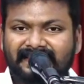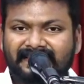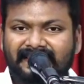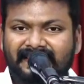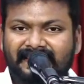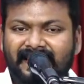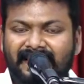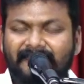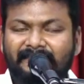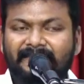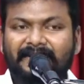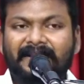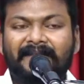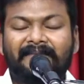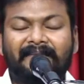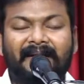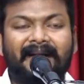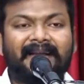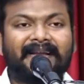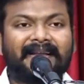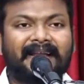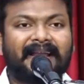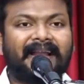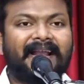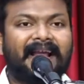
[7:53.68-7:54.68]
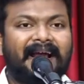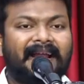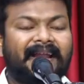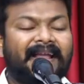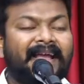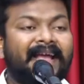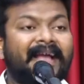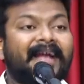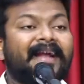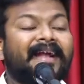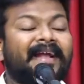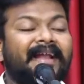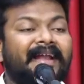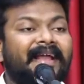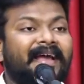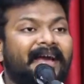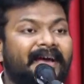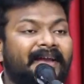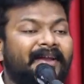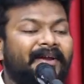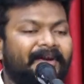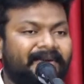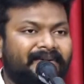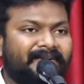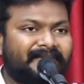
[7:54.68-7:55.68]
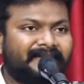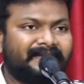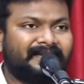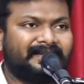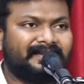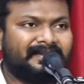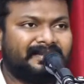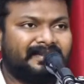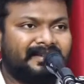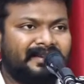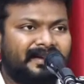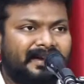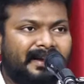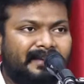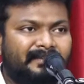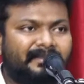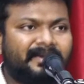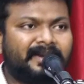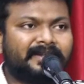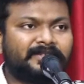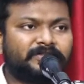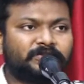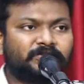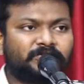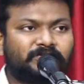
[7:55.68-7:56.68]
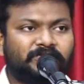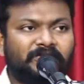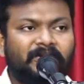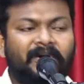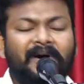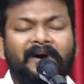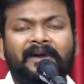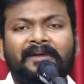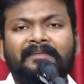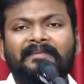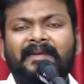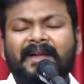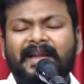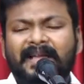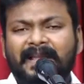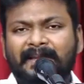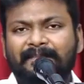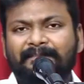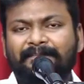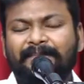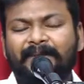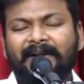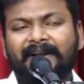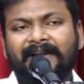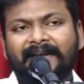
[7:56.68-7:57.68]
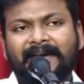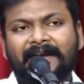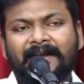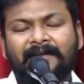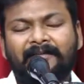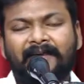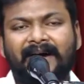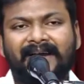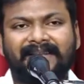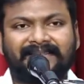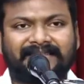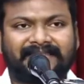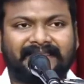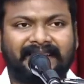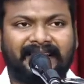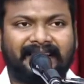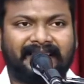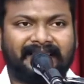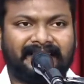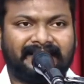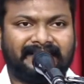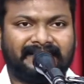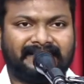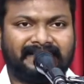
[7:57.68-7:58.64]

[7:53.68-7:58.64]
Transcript: நம்முடைய வாழ்க்கையில் அநேக நேரம் நம்மை சோர்வடைய பண்ணுகிற வார்த்தைகள்